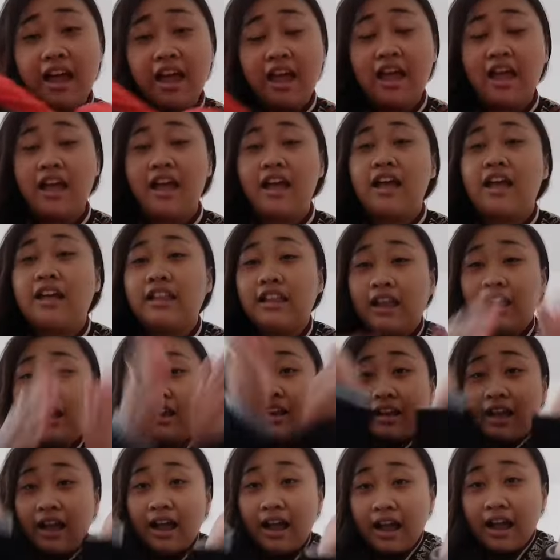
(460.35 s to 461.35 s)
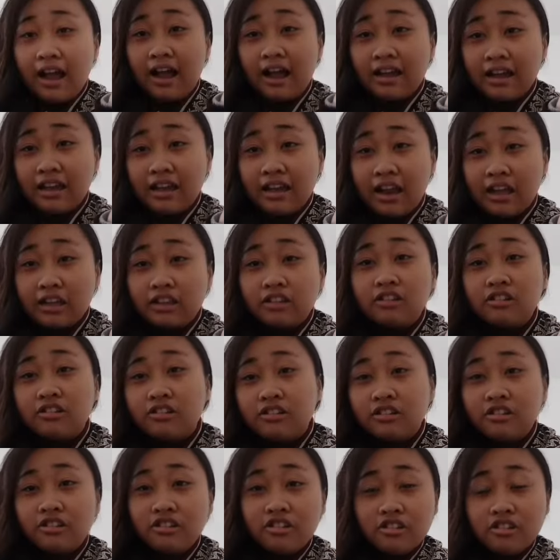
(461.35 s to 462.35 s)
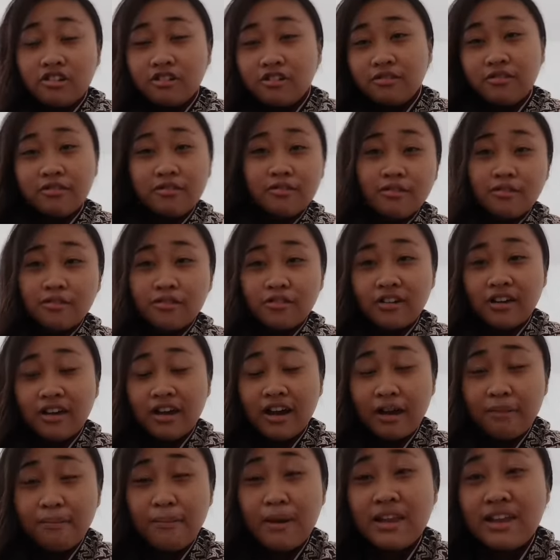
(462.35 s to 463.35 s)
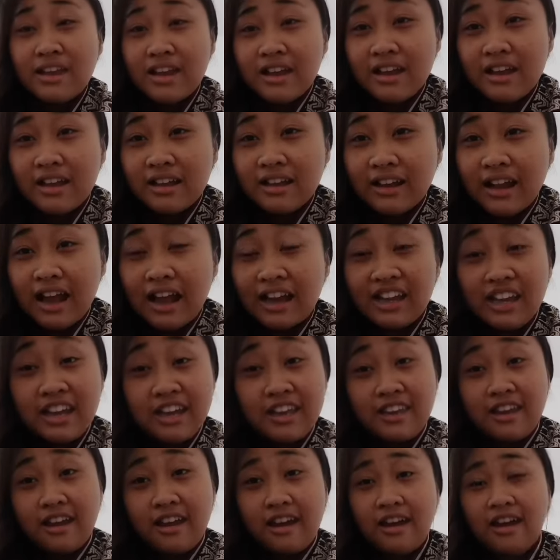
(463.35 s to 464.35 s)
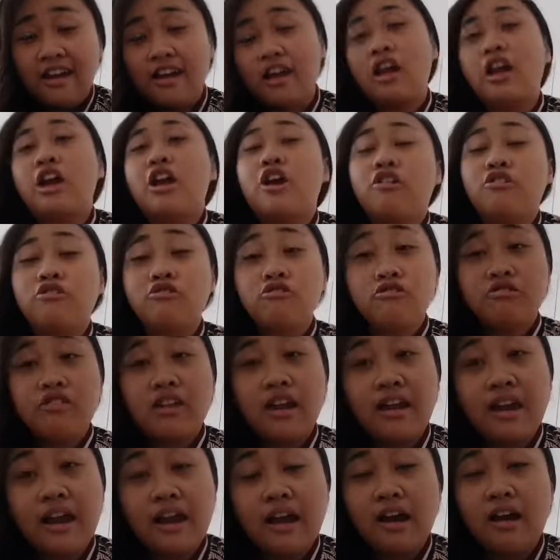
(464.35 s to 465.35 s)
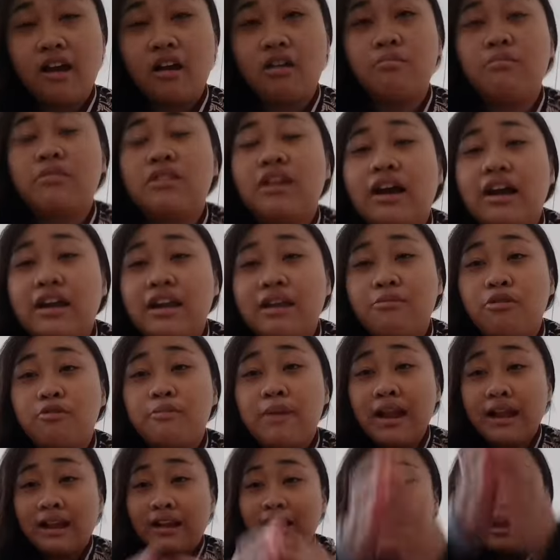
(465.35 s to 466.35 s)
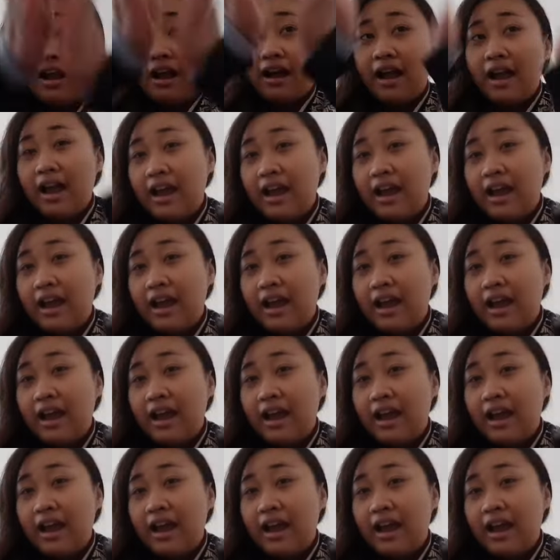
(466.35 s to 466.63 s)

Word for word: Tinggal di dah tuh apanya kakinya. Udah dah kalau misalkan dia mau berak di ngangain